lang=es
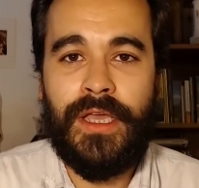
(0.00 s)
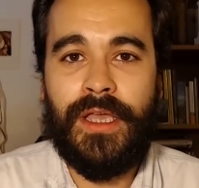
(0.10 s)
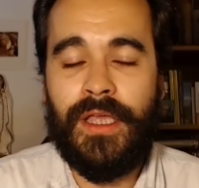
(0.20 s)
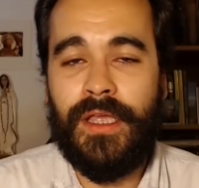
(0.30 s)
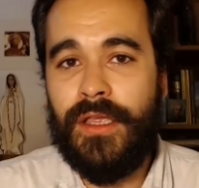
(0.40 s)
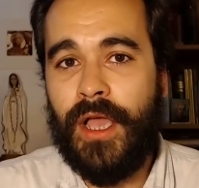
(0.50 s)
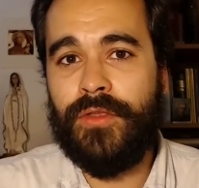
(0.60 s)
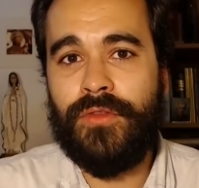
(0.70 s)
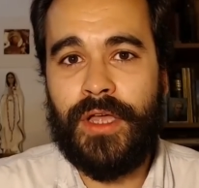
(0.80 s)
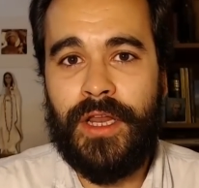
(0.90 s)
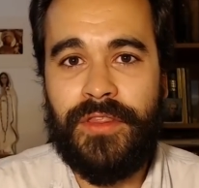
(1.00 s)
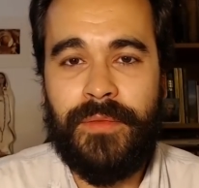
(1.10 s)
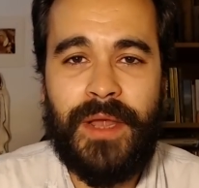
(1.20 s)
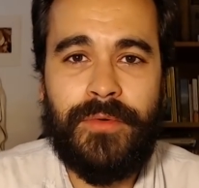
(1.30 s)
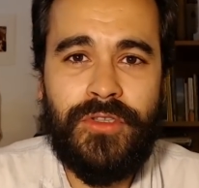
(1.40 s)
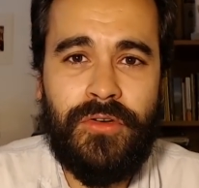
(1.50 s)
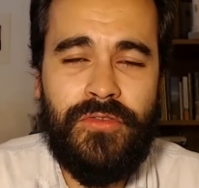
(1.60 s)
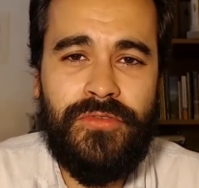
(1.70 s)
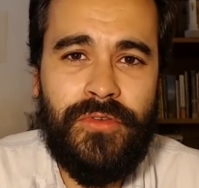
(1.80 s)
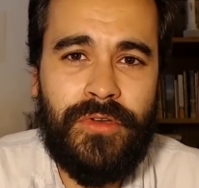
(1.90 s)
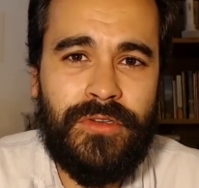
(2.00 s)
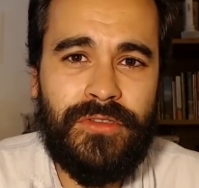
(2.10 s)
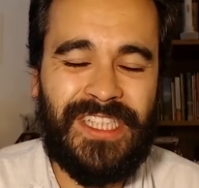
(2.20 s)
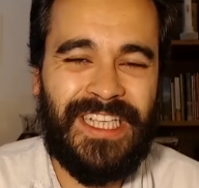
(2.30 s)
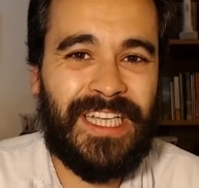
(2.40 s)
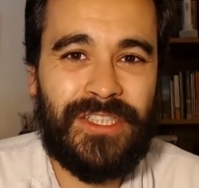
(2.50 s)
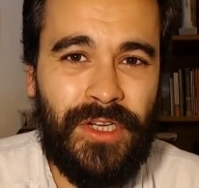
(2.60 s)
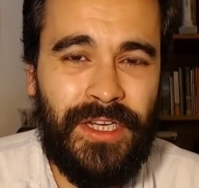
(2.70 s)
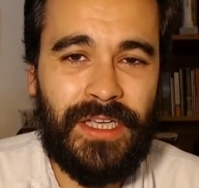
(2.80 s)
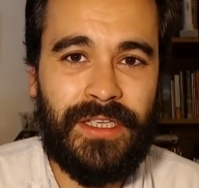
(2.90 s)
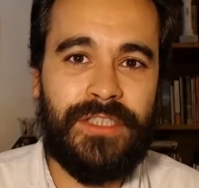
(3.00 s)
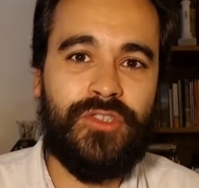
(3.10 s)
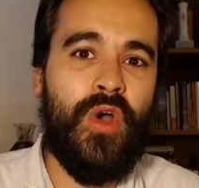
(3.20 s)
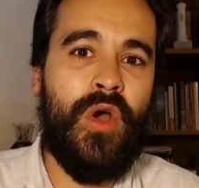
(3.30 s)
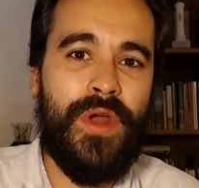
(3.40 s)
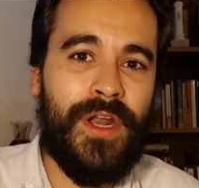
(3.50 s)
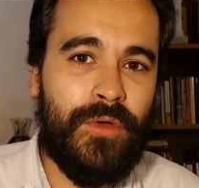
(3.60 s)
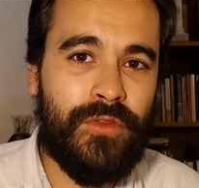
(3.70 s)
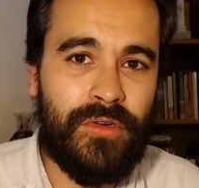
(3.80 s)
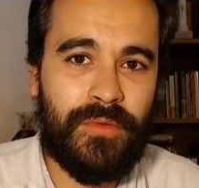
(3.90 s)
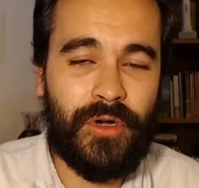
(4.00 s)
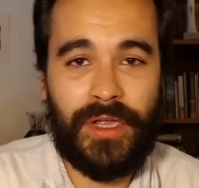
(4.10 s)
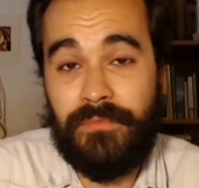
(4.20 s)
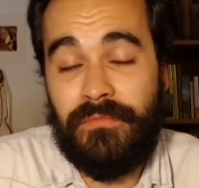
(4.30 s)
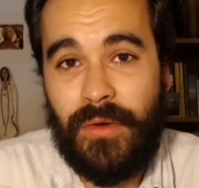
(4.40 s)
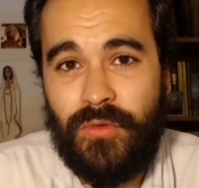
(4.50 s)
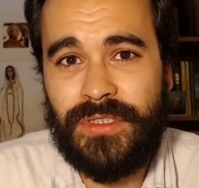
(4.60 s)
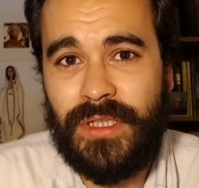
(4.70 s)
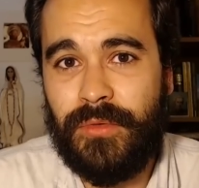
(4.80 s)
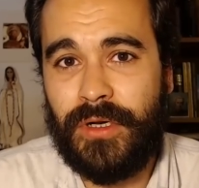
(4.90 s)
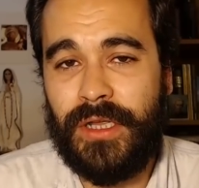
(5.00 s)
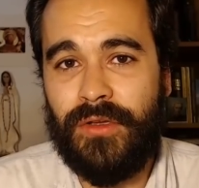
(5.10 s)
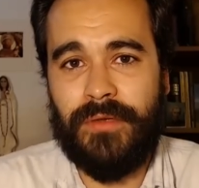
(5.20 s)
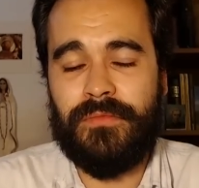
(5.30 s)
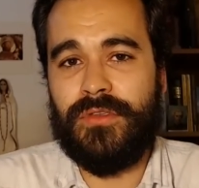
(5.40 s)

Y, hay otro que le dice, mira, pues yo conduzco sin gasolina y echo agua en el motor, porque me gusta, porque, oye,